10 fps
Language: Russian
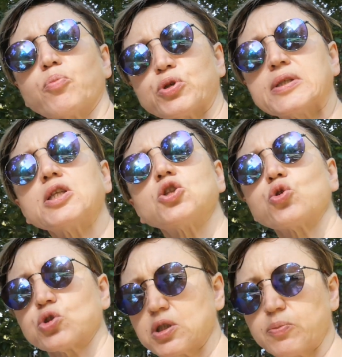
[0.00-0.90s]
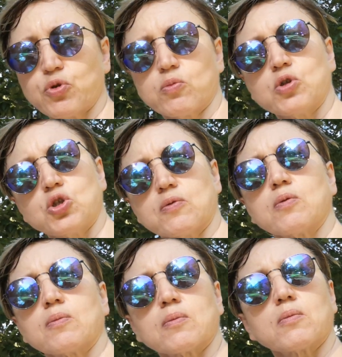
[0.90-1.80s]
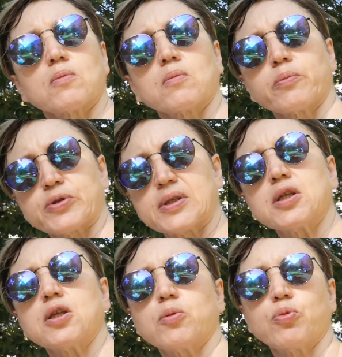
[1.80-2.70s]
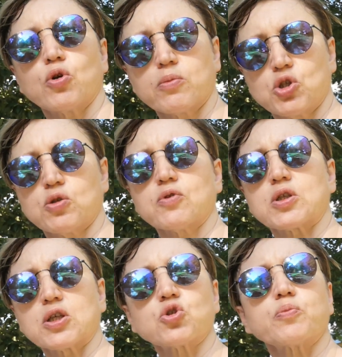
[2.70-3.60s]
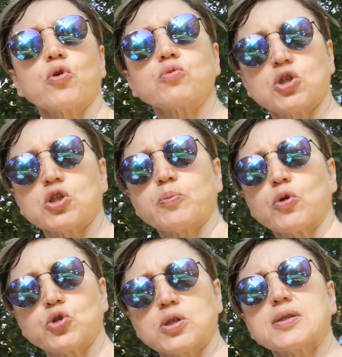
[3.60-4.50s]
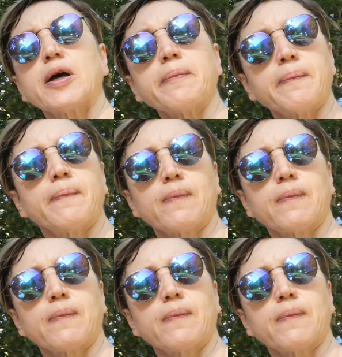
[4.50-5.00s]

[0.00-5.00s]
После еды тоже не пьем ничего. После еды не пьем ничего, сразу же пьем через полчаса.